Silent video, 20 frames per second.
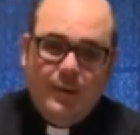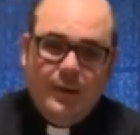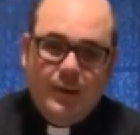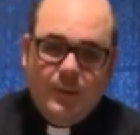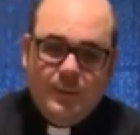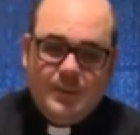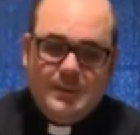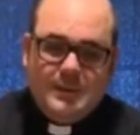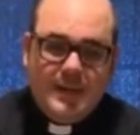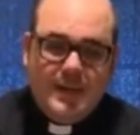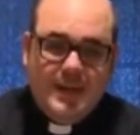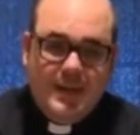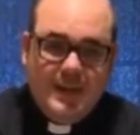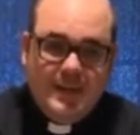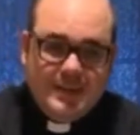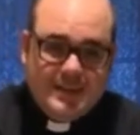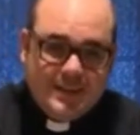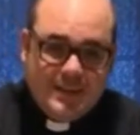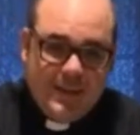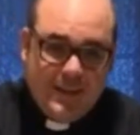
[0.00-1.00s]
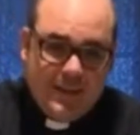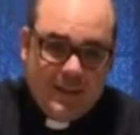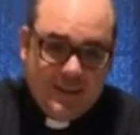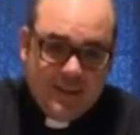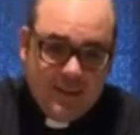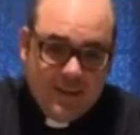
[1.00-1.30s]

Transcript: en nuestra iglesia.